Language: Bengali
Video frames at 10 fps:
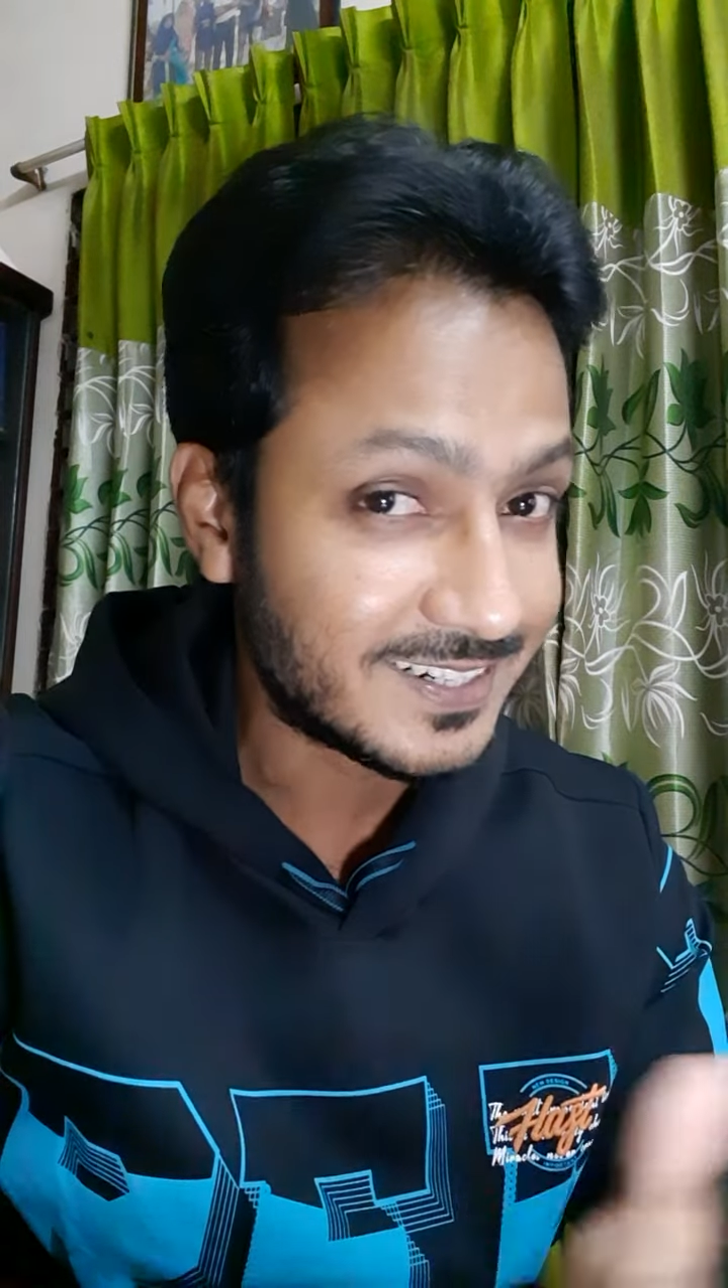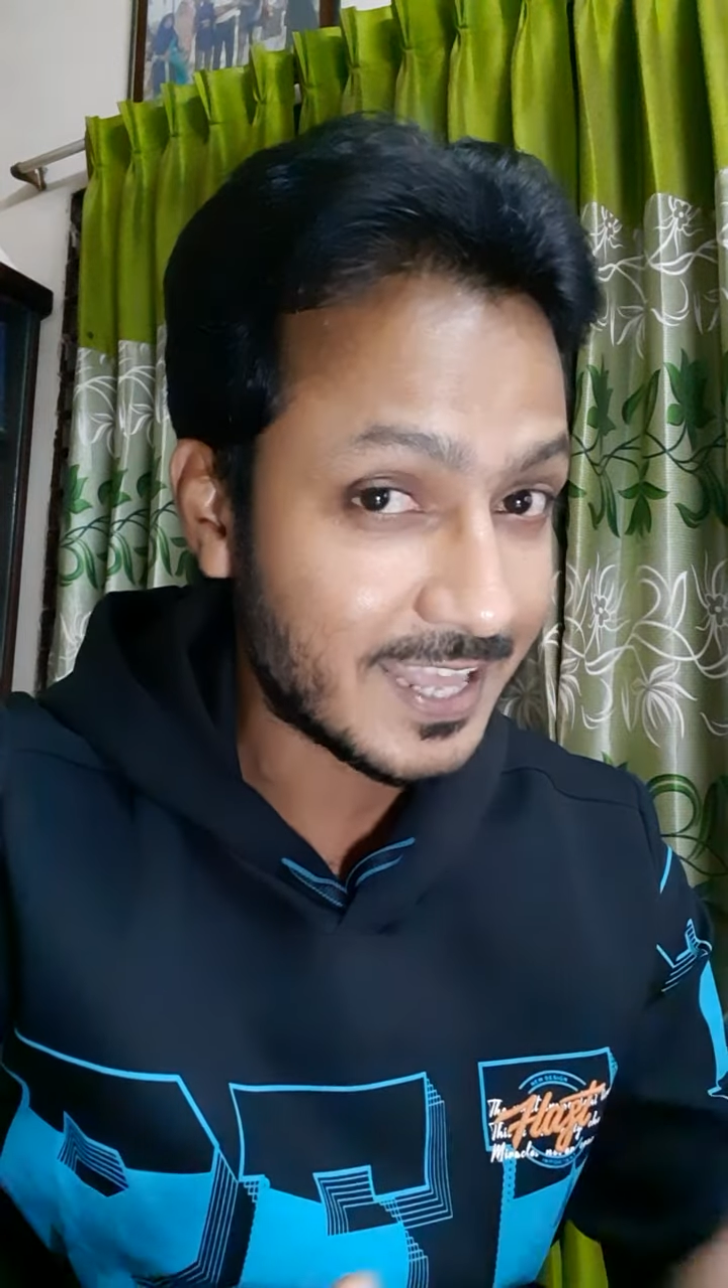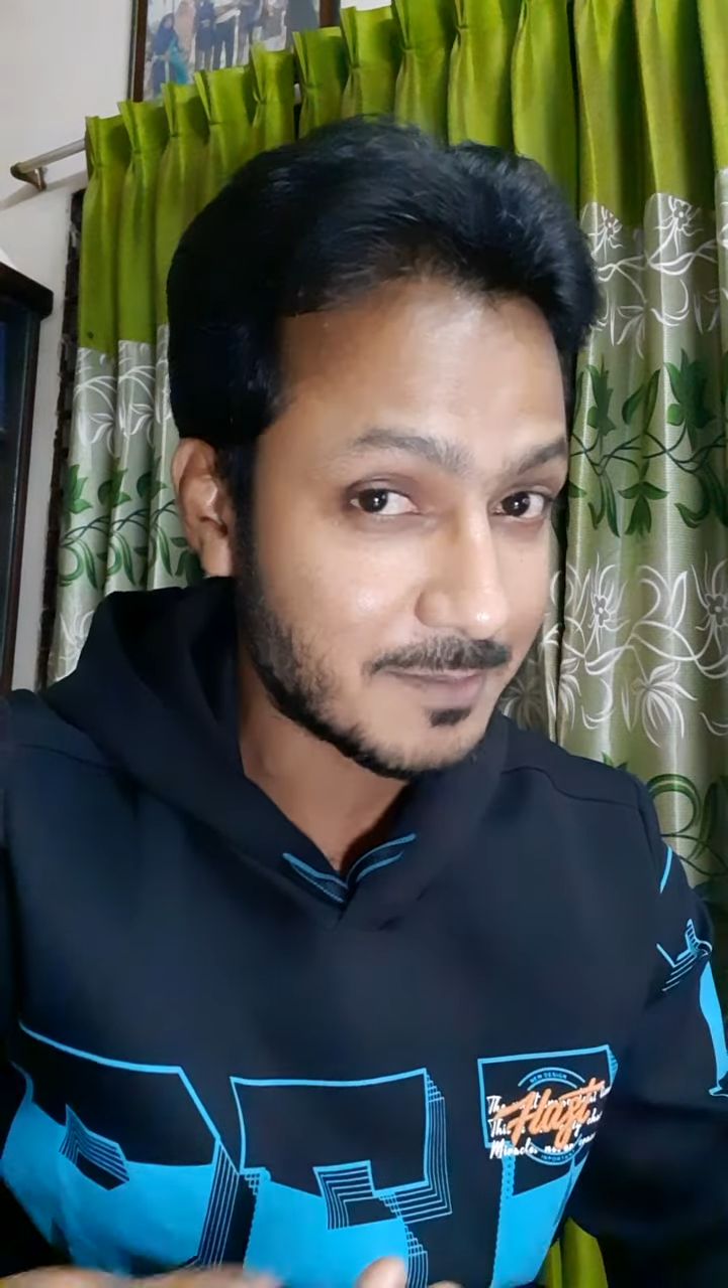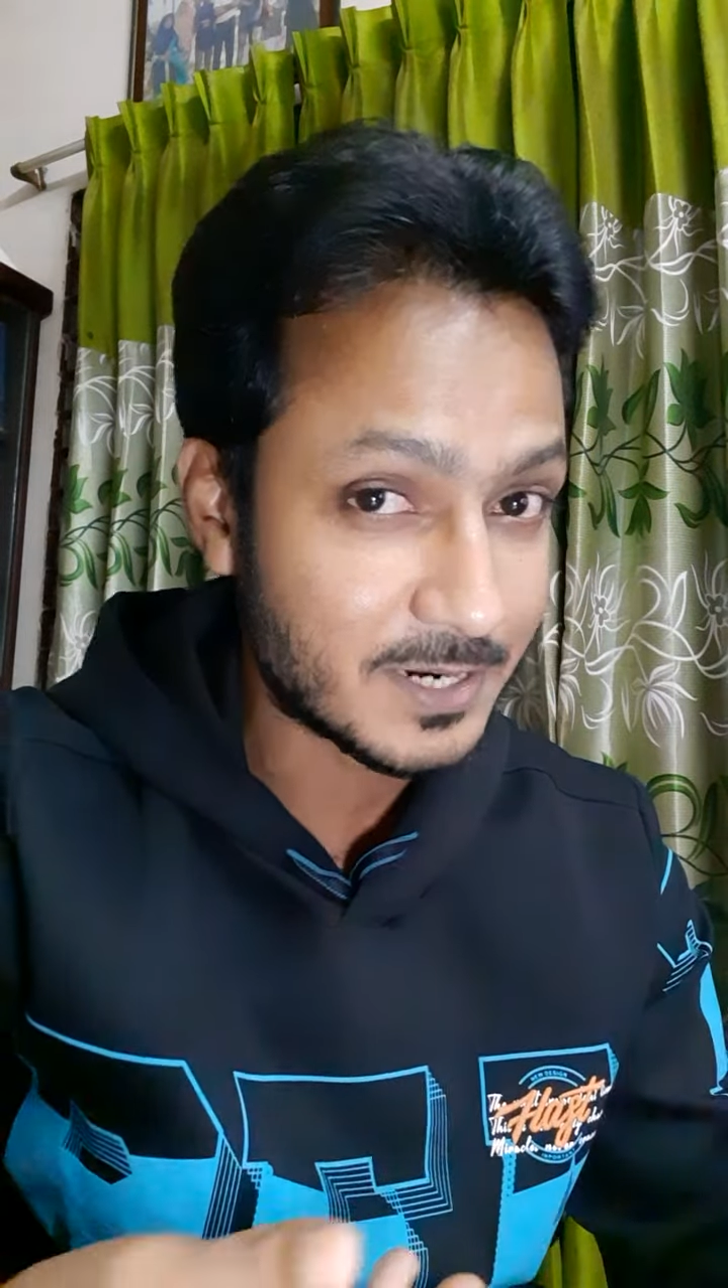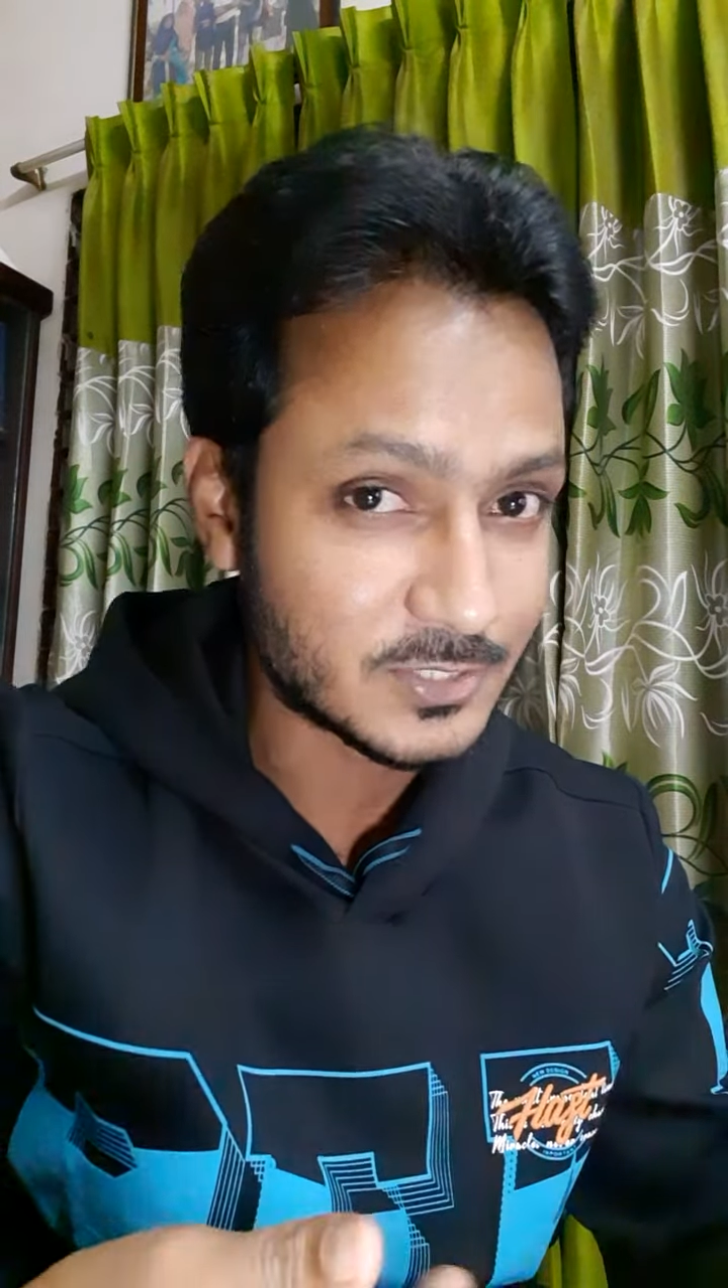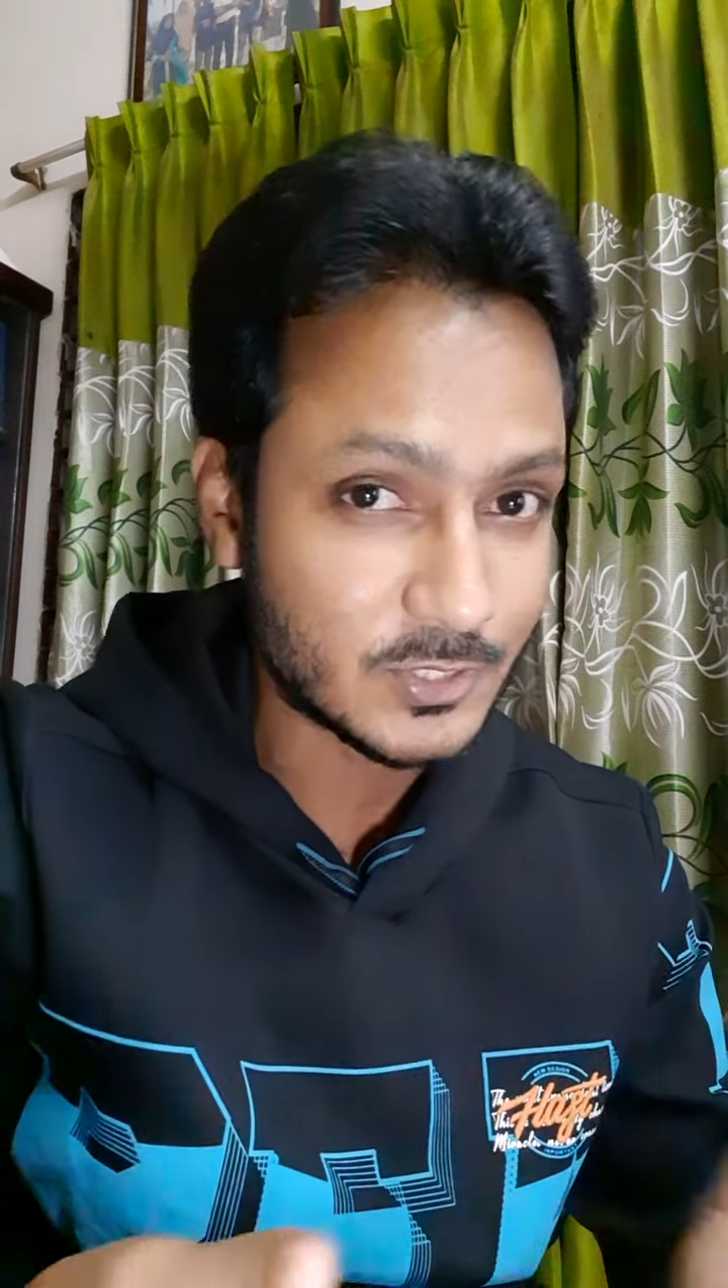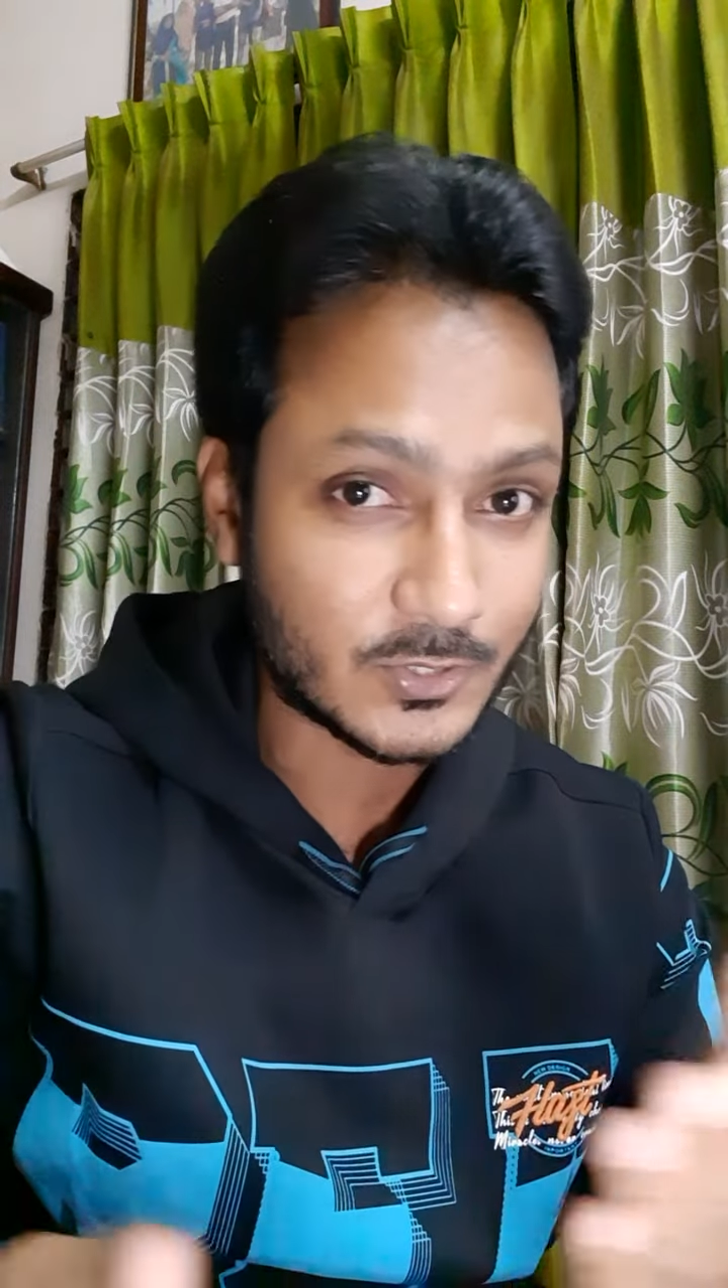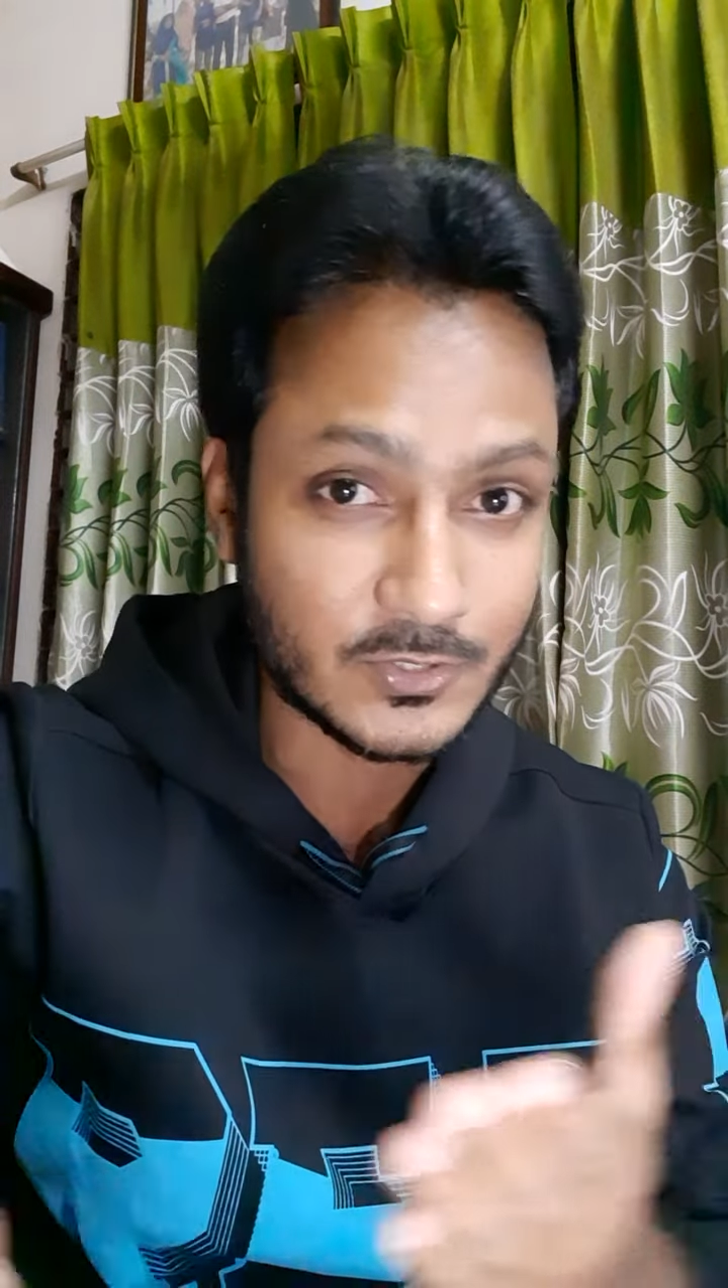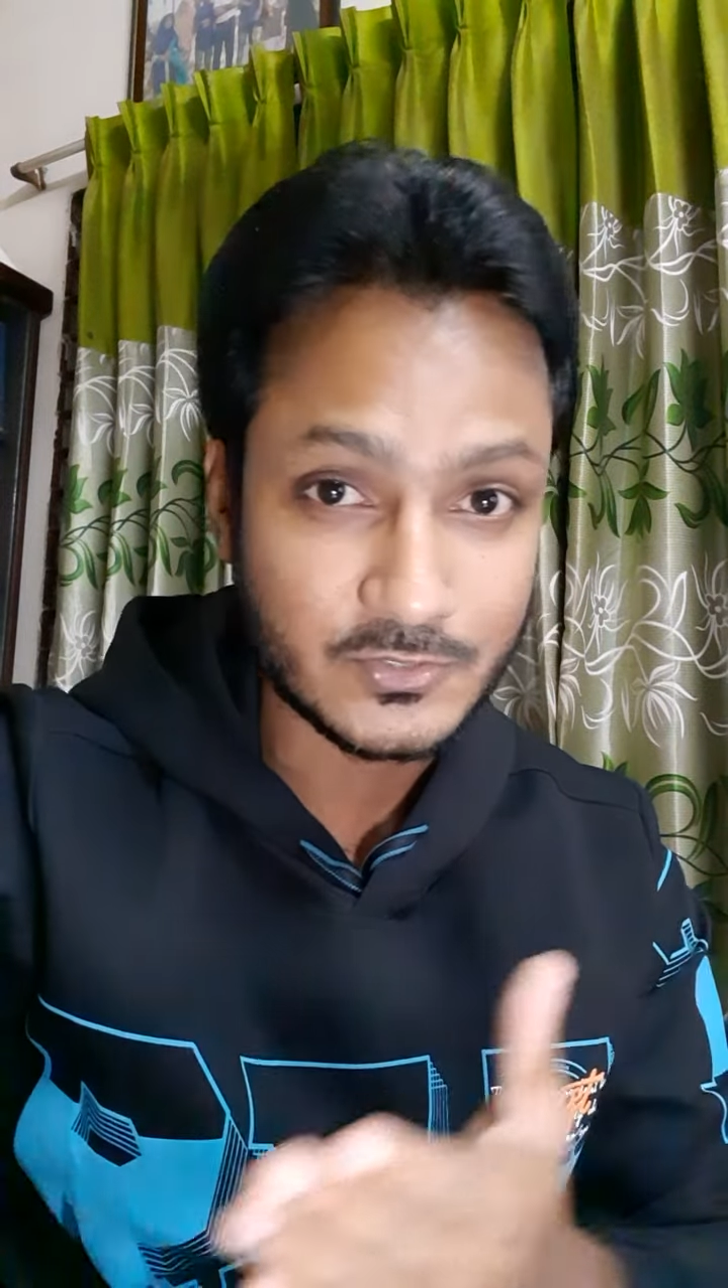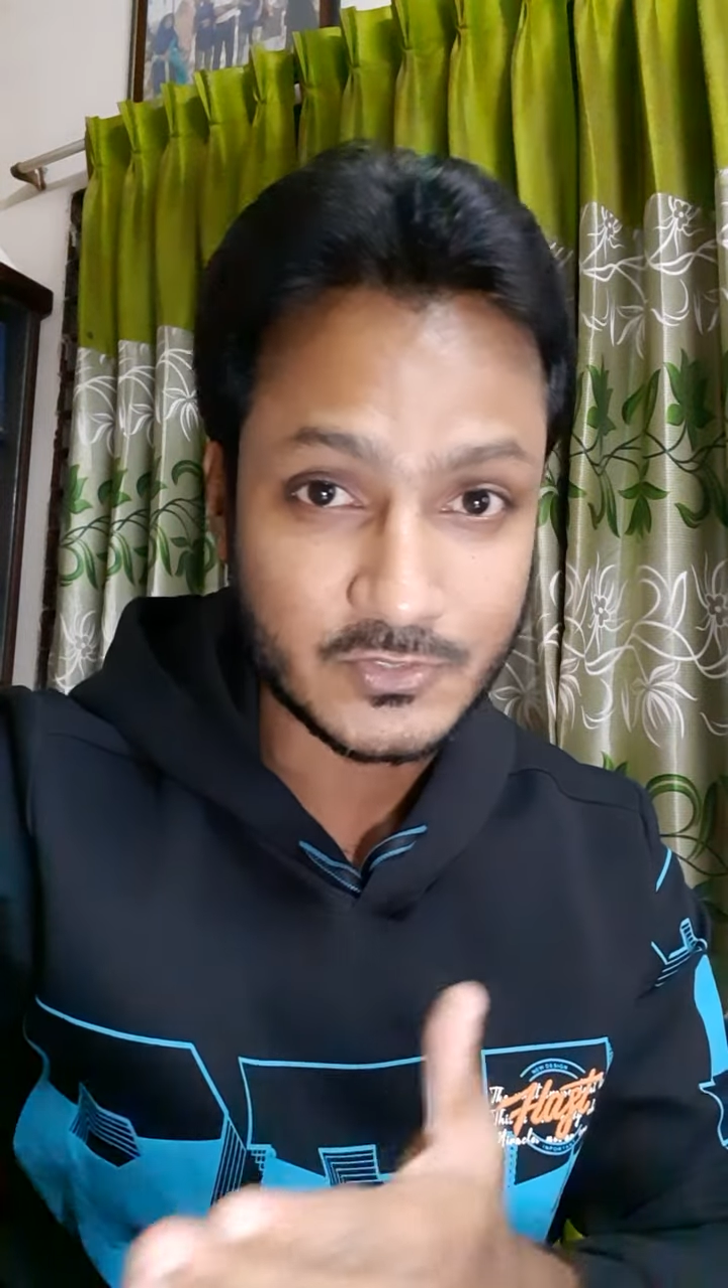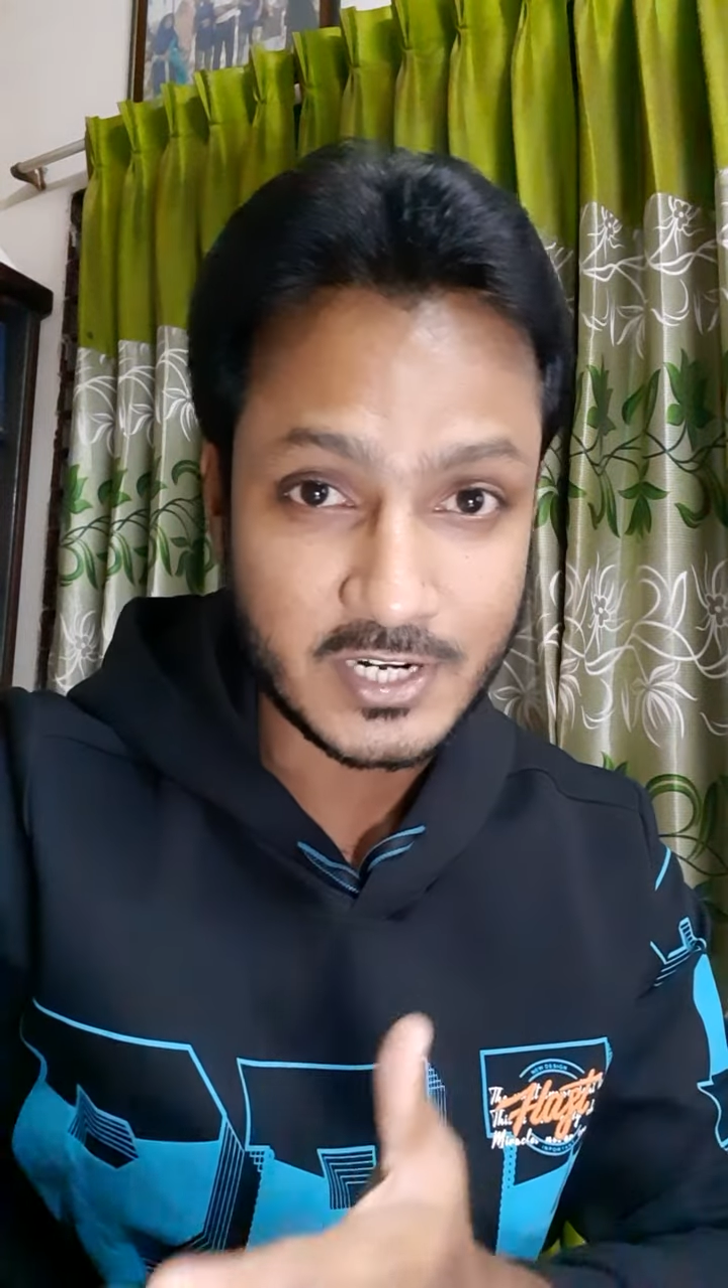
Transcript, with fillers: নেইমার যখন